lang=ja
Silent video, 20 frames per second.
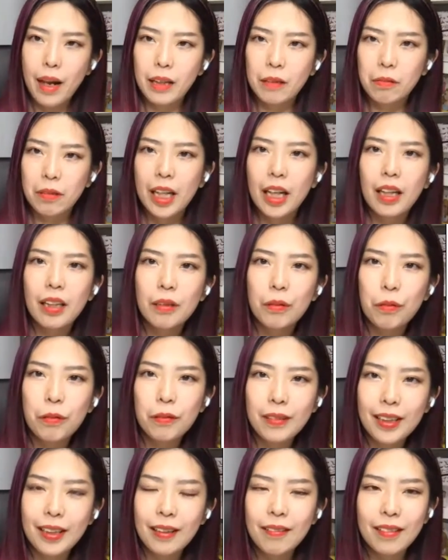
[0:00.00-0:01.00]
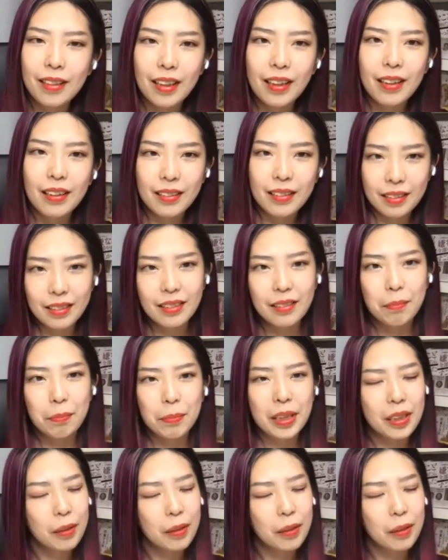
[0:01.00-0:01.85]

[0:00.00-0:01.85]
あの、系統っていうか、うん。